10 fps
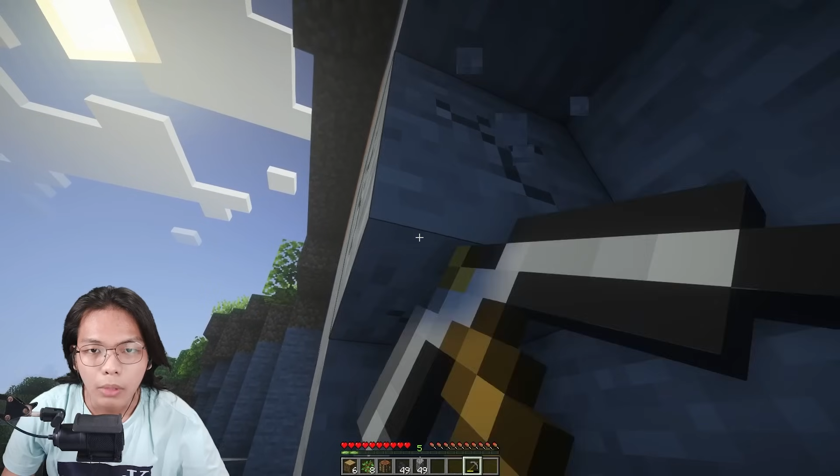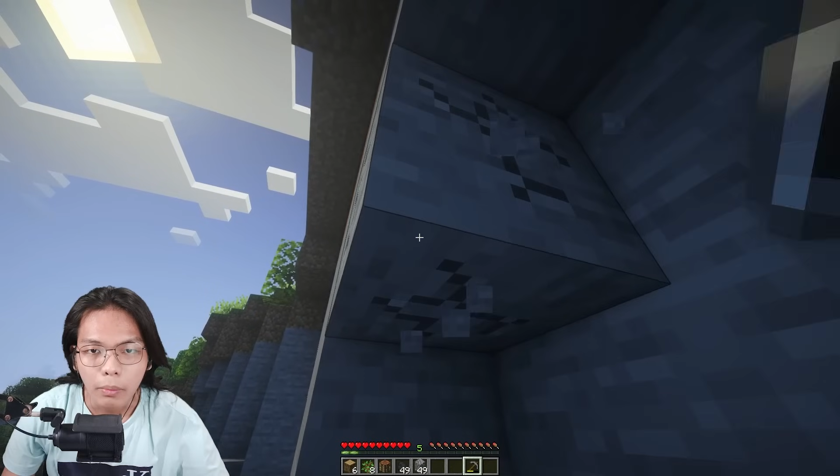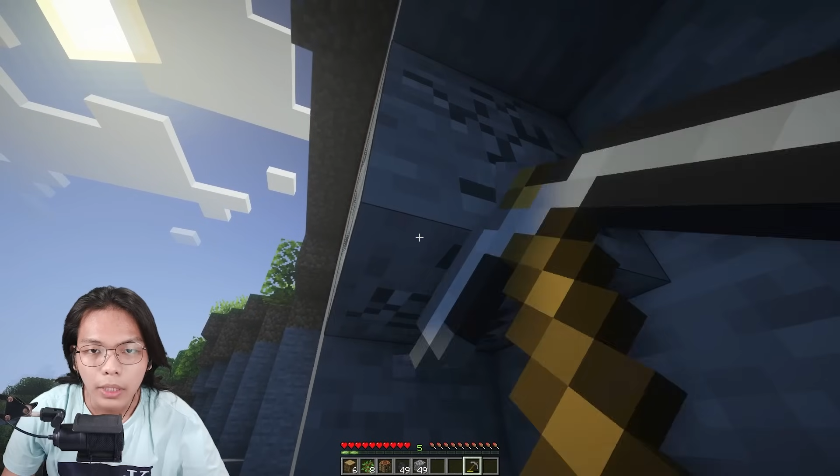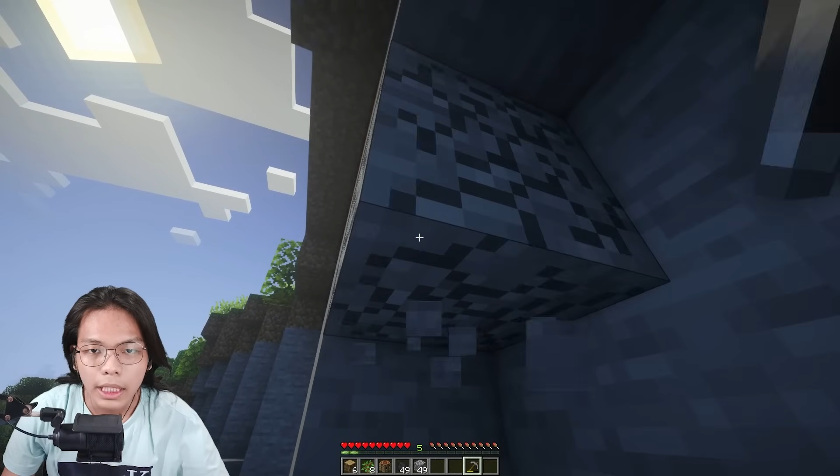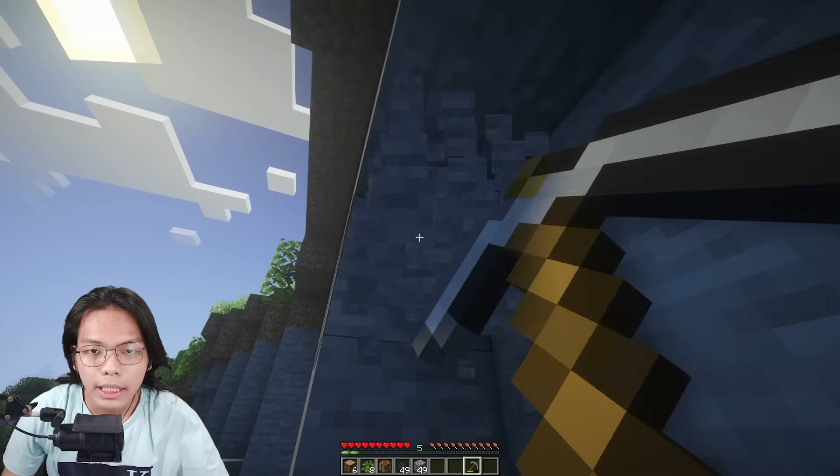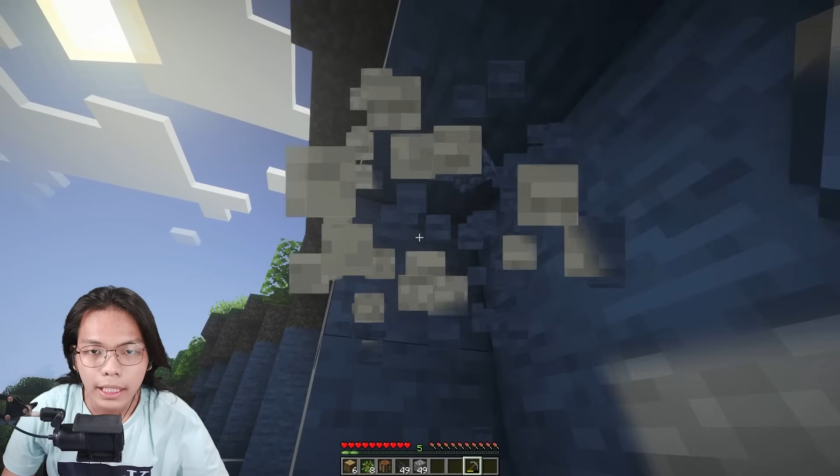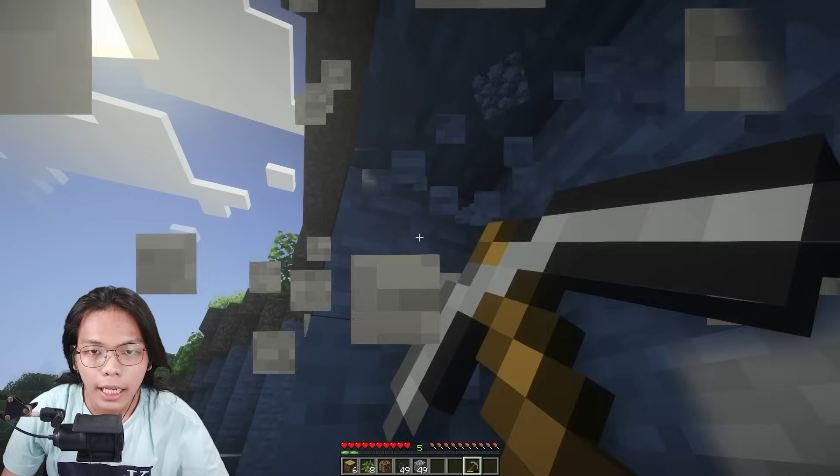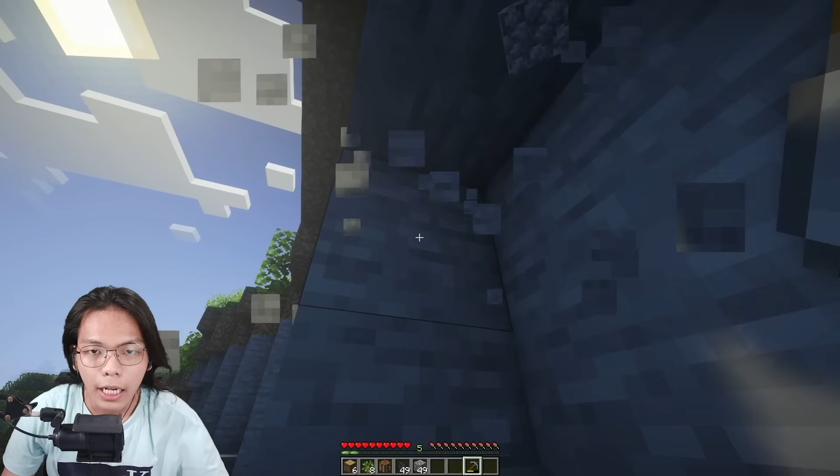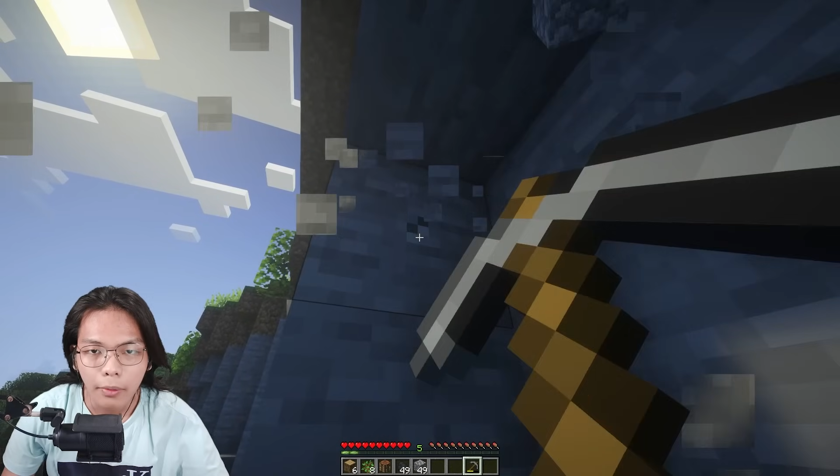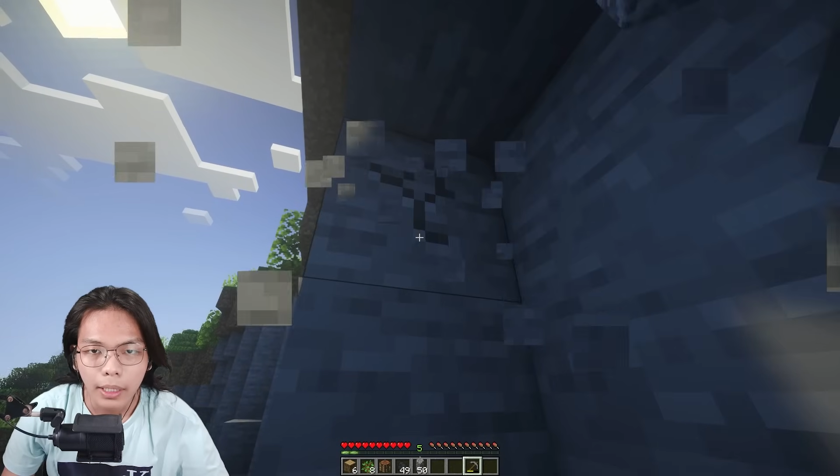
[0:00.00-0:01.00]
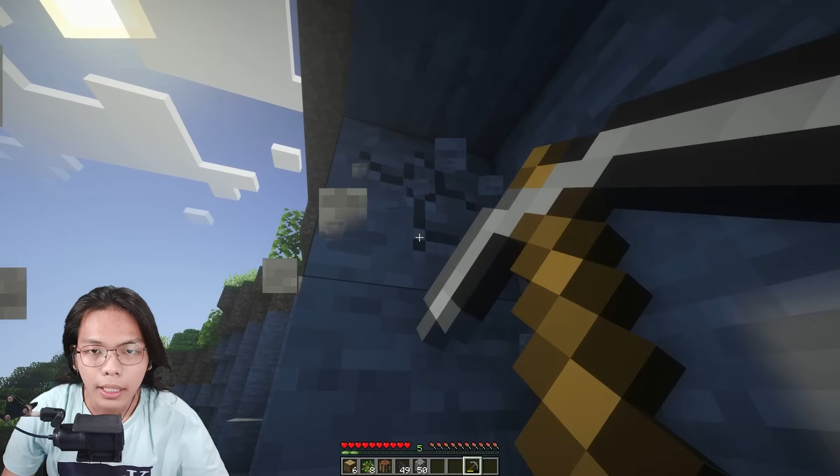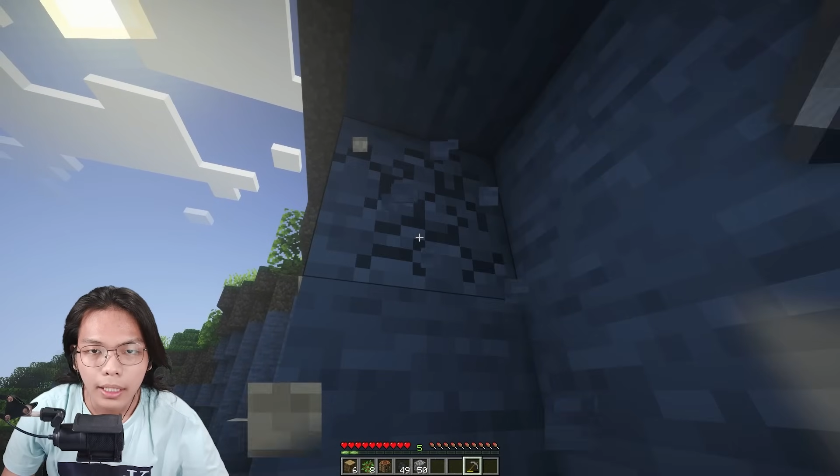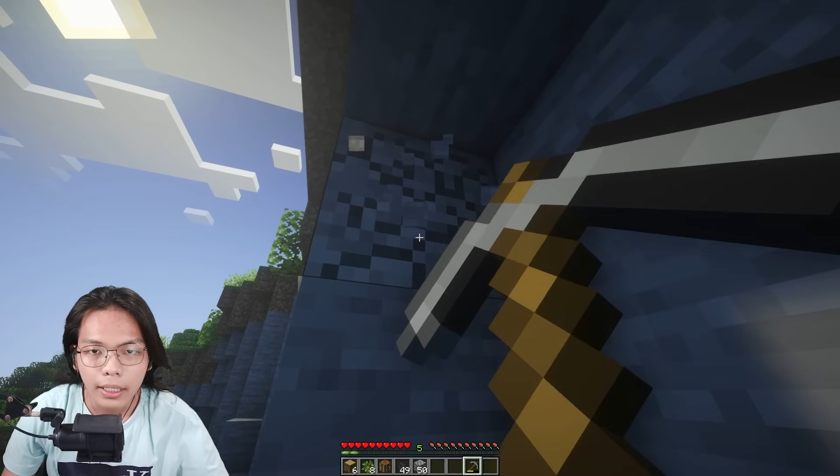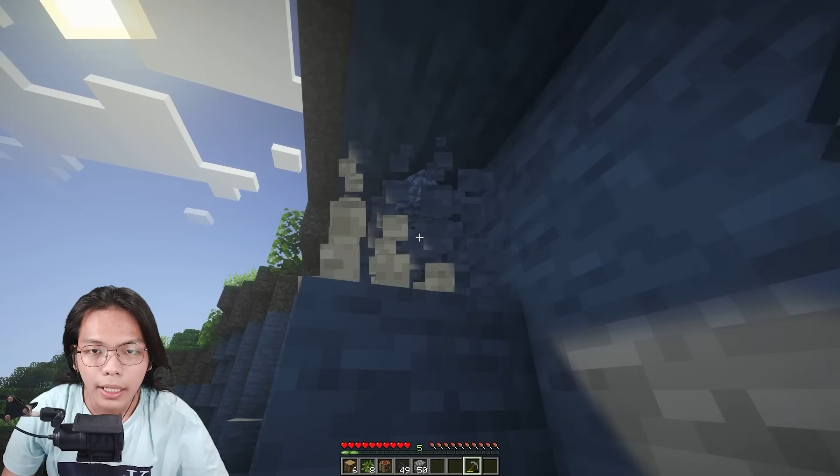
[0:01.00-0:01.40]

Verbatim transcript: Memulai dari awal